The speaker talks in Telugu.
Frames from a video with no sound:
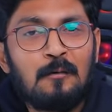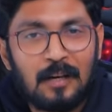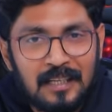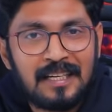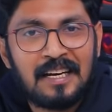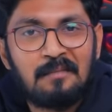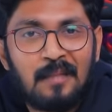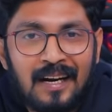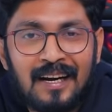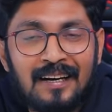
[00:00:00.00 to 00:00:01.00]
వరస్ట్గా ఏం
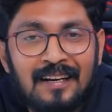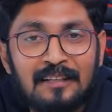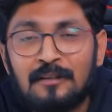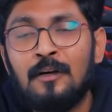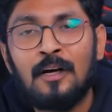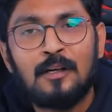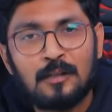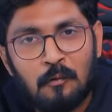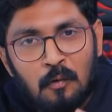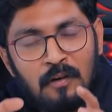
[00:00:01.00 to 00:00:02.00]
మాట్లాడలేదు
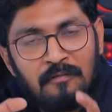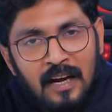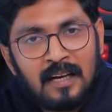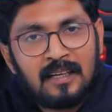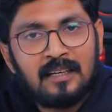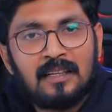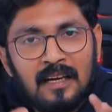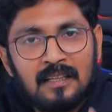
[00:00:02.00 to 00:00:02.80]
సో ఉన్న ఫ్యాక్ట్ అయితే